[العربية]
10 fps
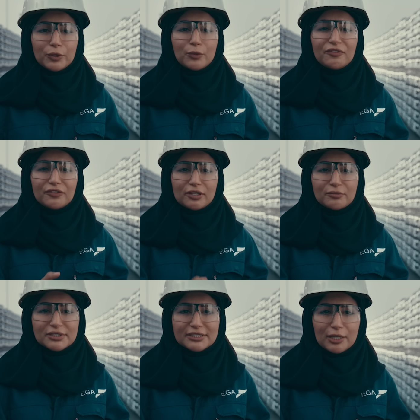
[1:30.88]
ويوفر
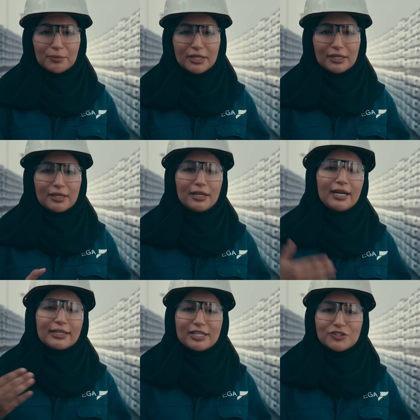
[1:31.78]
المستقبل
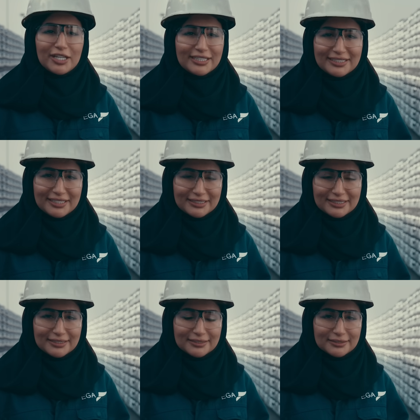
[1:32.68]
حق الاجيال
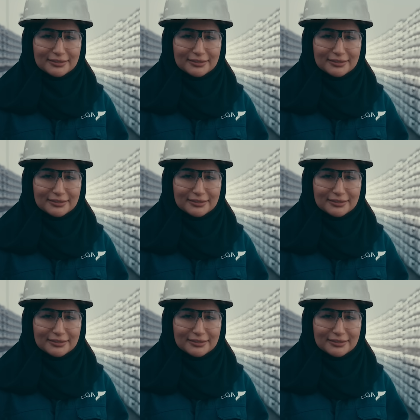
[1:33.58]
الجايه